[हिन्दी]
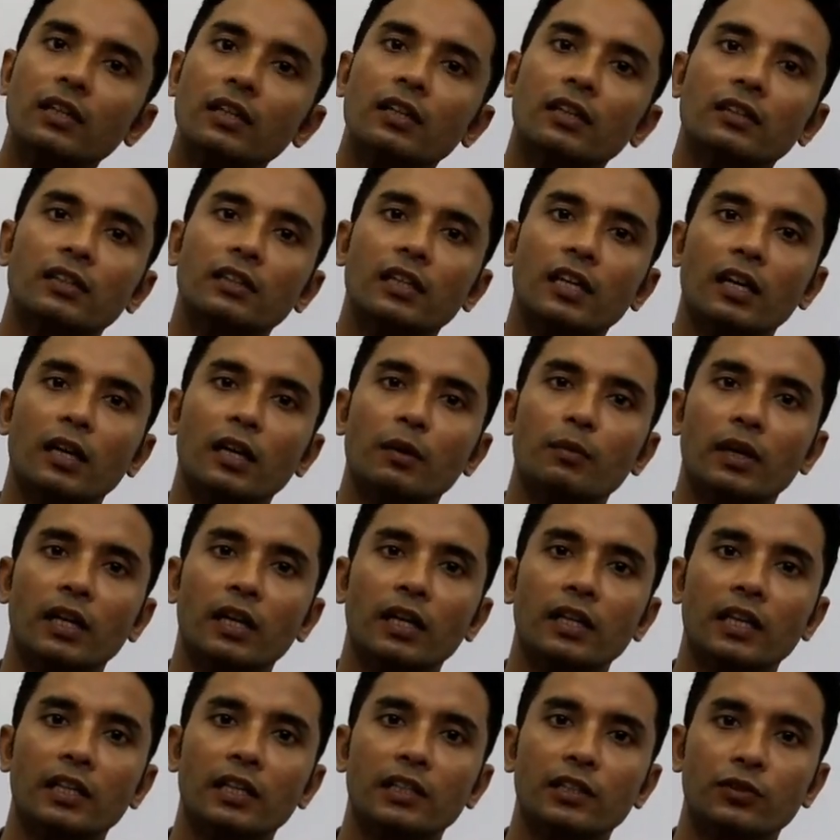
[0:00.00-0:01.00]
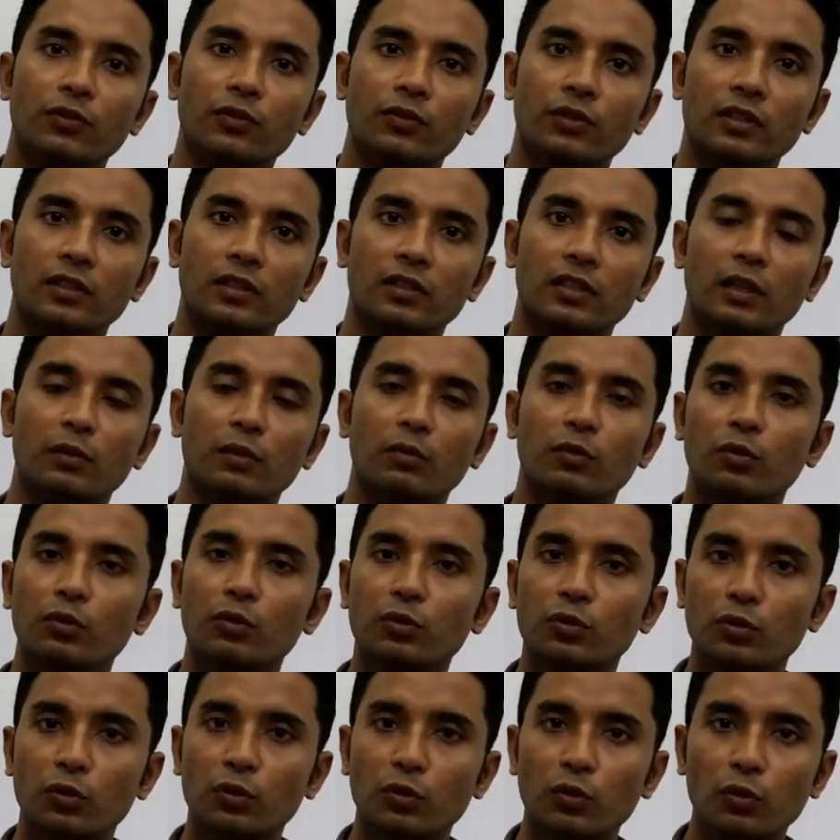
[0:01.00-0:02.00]
करता है हमारा डाइजेस्टिव सिस्टम
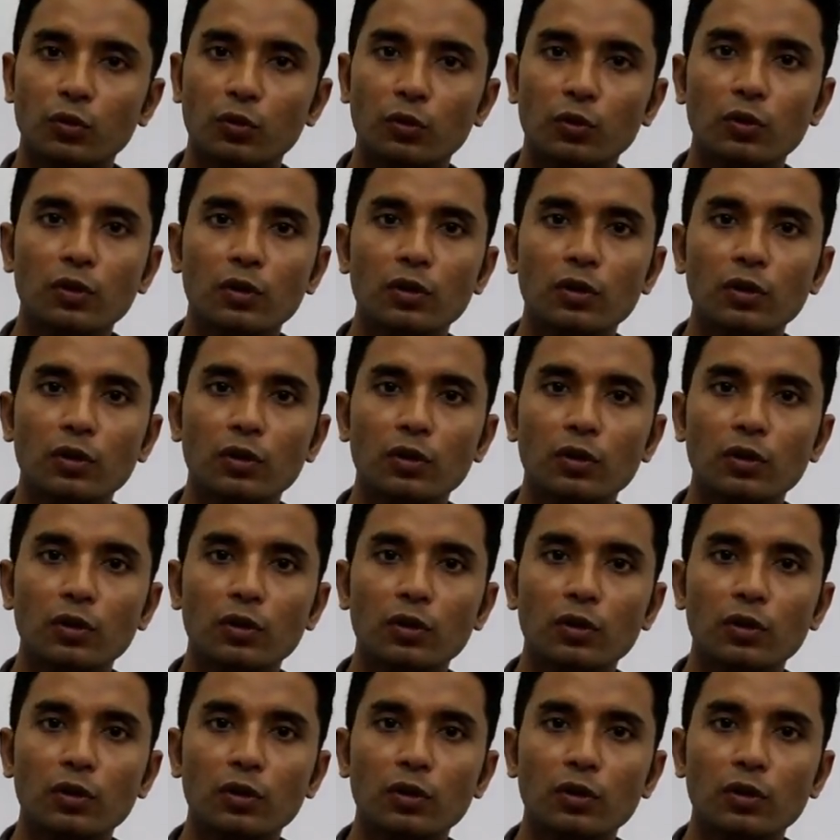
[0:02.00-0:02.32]
उसको